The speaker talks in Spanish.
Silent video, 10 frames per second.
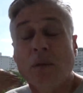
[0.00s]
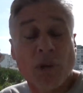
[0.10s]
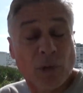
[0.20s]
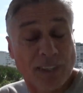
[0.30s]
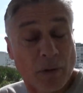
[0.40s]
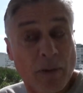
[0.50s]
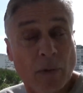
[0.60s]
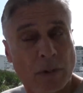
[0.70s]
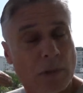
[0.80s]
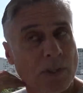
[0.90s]
Mi viejo está
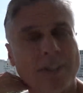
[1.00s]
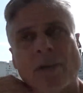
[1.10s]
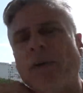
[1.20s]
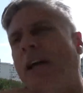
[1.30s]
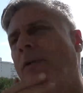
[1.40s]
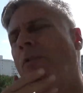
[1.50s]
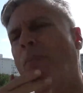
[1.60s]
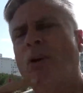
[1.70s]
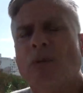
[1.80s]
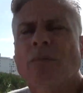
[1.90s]
vivo, tiene 81 años,
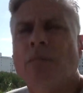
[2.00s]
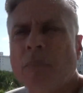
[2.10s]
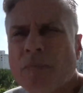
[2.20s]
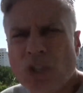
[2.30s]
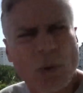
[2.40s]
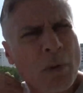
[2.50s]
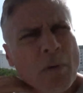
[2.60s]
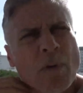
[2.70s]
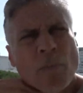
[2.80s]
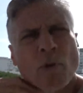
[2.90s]
pero yo
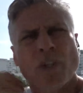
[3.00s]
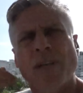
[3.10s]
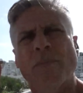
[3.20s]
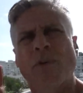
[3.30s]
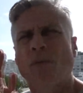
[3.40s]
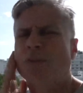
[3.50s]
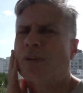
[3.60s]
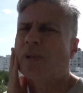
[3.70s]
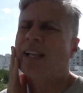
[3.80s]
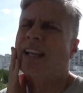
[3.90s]
viví muy poco tiempo con mi
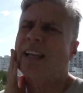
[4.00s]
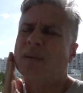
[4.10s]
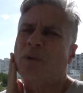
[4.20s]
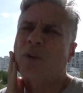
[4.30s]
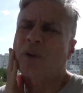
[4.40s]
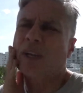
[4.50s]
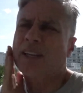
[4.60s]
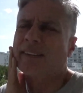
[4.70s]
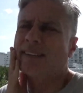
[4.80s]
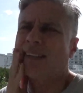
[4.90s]
familia, de modo
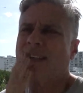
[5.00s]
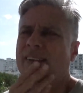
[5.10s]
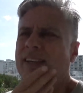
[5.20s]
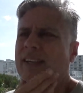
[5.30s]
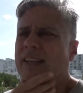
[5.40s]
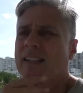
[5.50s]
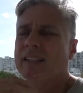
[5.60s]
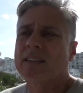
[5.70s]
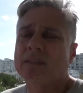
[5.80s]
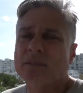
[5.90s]
que este,
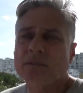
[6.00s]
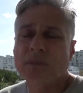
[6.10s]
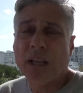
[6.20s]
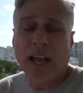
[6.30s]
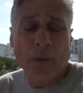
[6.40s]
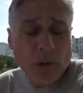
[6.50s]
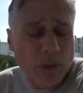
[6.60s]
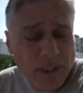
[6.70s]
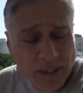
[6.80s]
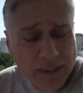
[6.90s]

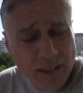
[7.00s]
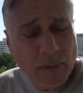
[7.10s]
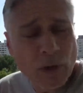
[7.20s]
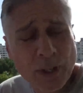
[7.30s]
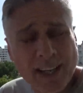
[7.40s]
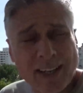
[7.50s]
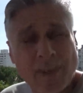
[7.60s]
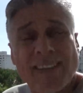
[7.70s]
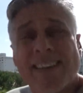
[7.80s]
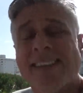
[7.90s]
hablo en, en términos de
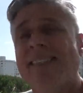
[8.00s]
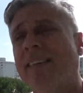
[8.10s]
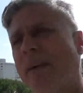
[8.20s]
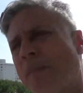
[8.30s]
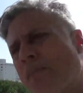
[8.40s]
reminiscencia.